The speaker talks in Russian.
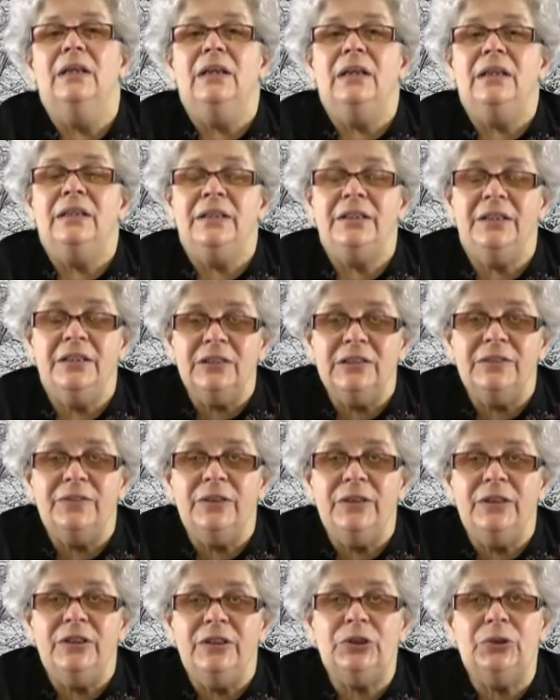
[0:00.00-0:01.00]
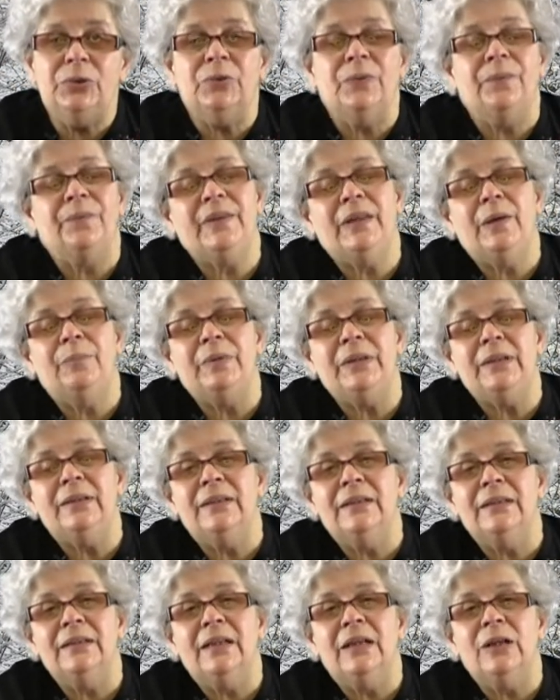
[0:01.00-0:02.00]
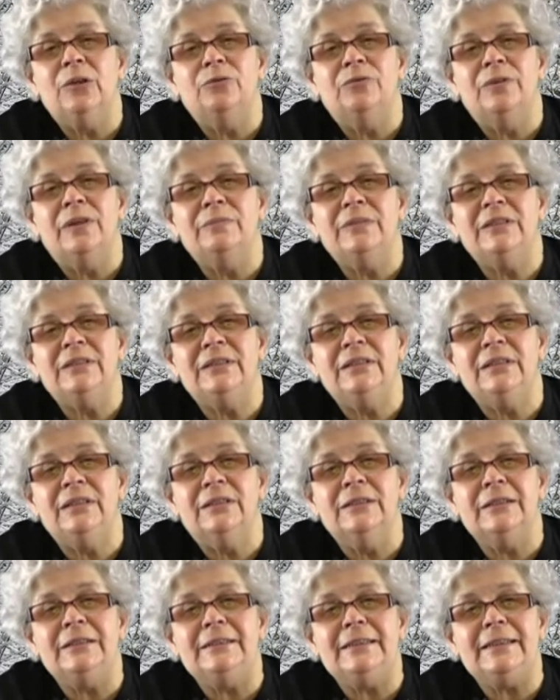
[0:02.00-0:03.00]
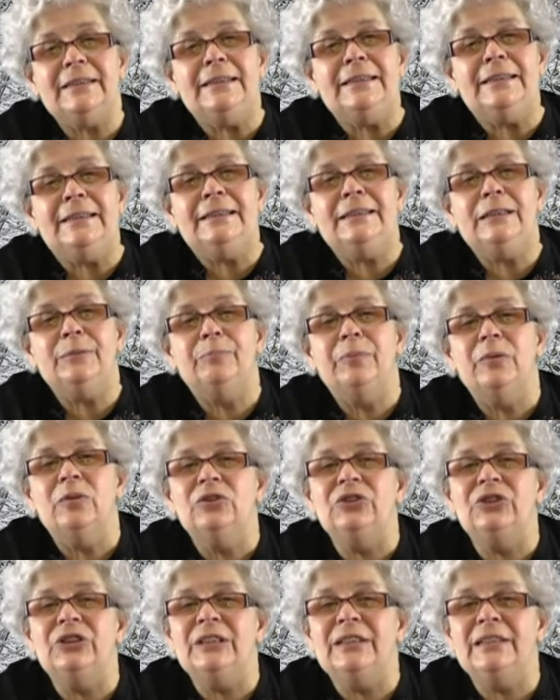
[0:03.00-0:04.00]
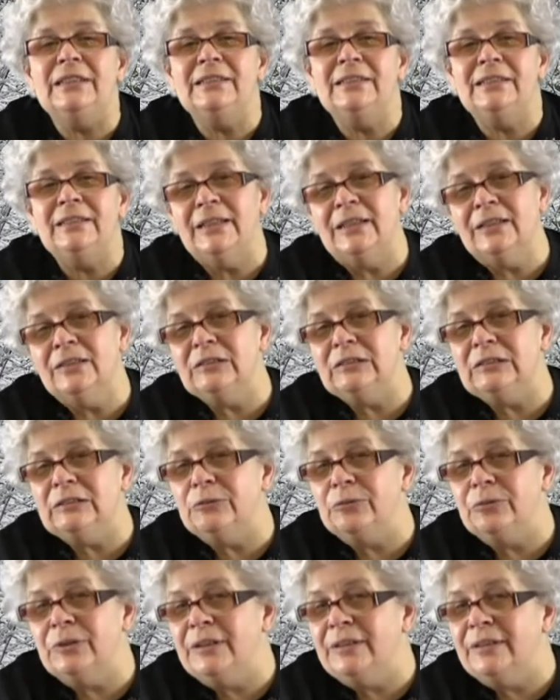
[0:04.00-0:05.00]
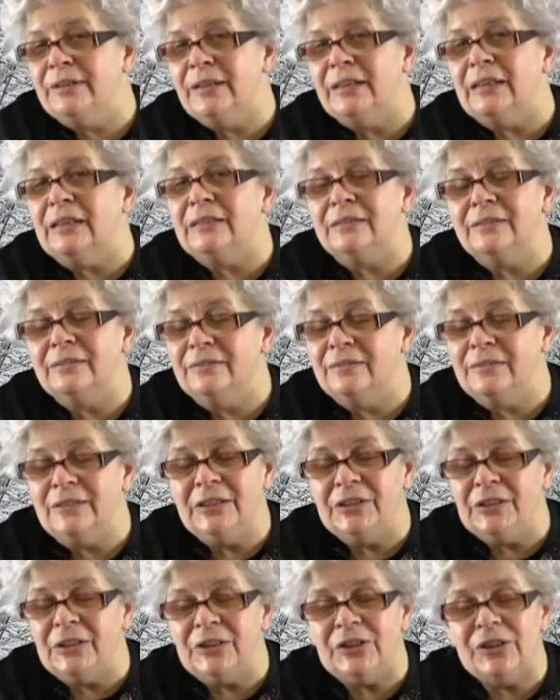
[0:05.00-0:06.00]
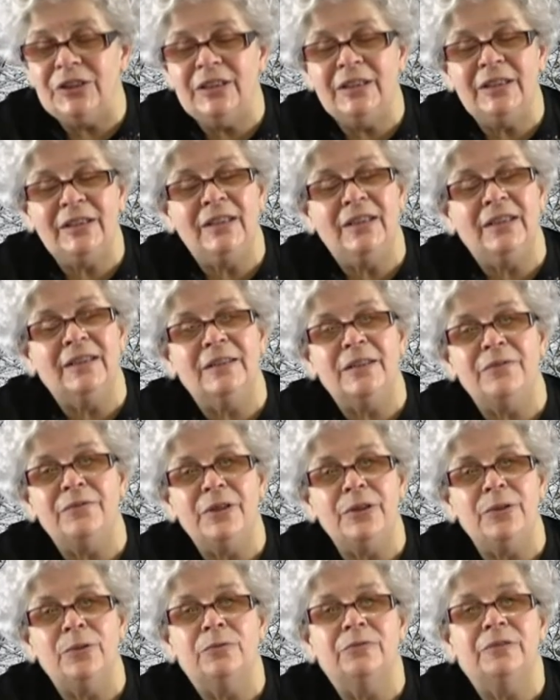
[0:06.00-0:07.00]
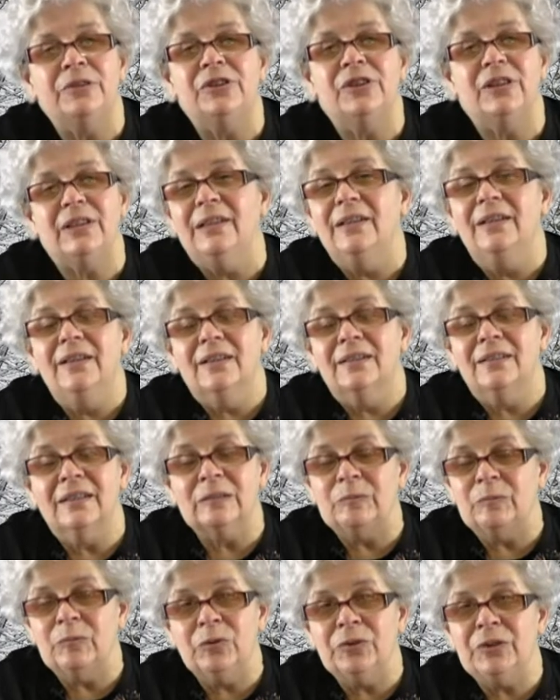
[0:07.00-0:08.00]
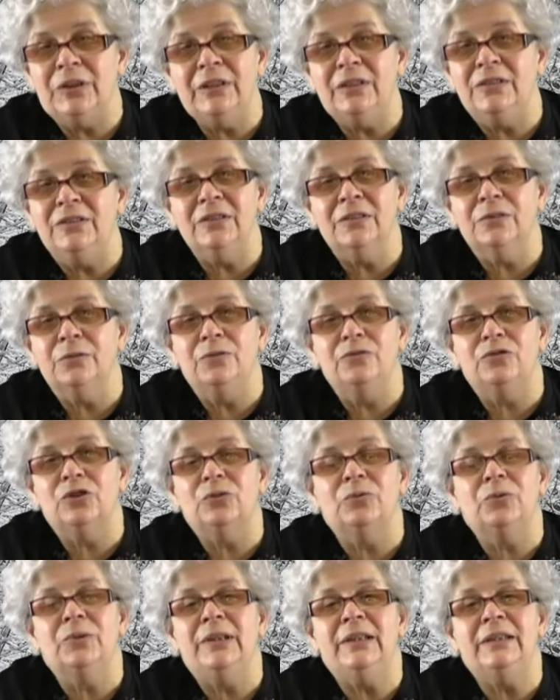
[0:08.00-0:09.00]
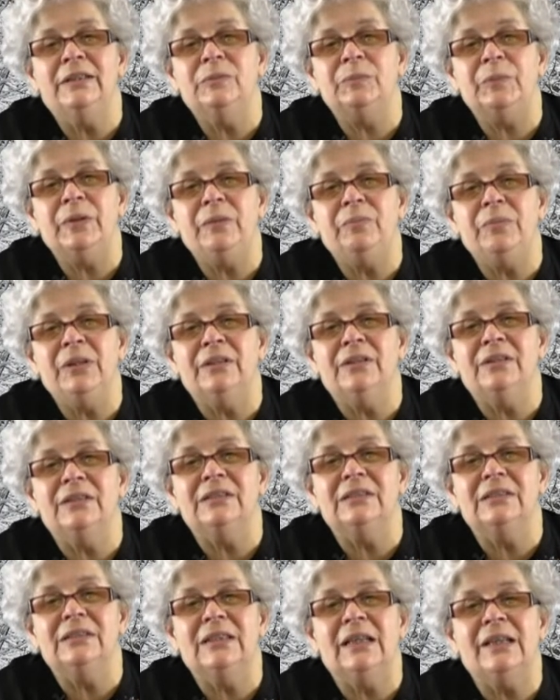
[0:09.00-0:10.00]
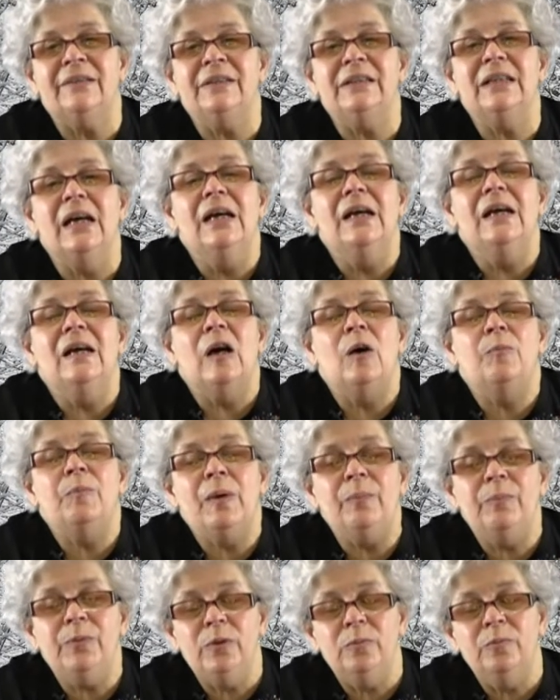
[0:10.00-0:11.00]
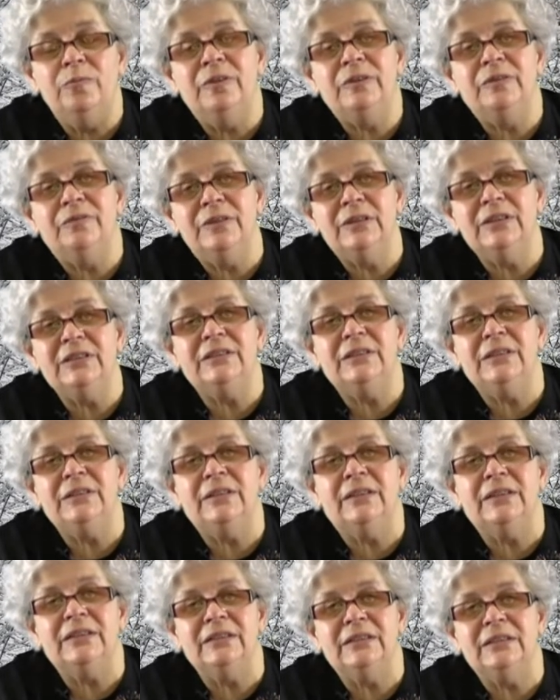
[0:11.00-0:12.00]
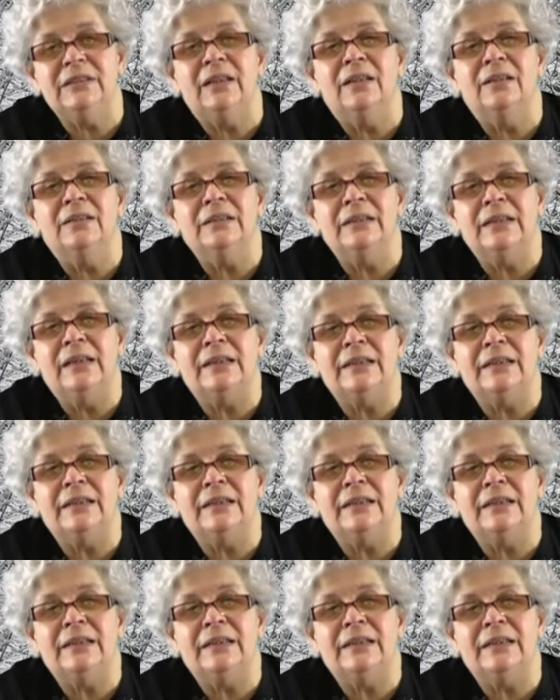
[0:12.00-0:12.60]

Единственное, что я предлагаю вам сделать не просто кристаллы соли на ниточке или на веревочке, как многие делают в школе, эксперименты ставить, а попробовать вырастить кристаллы на